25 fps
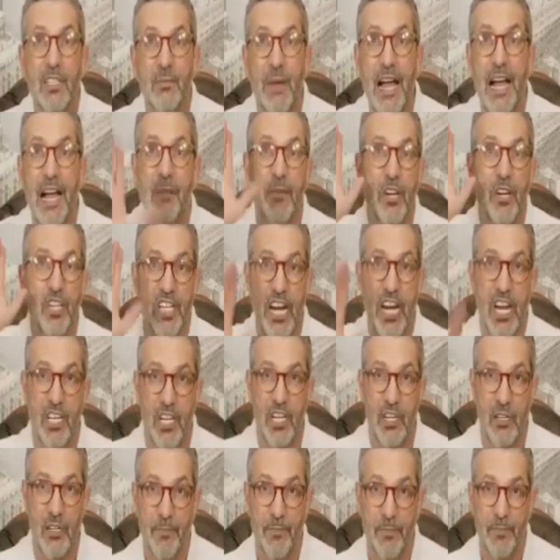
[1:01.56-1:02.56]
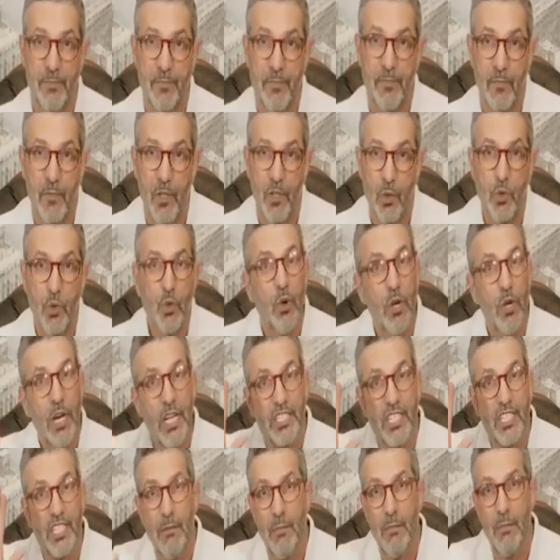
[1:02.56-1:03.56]
معاك مانيش راجل قلت له
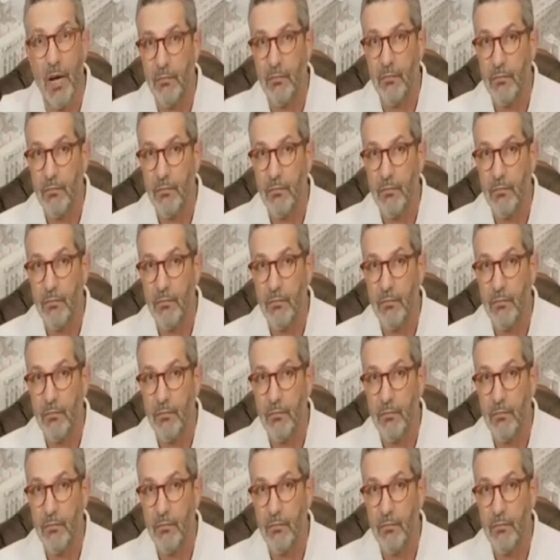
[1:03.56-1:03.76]
خلاص كلمه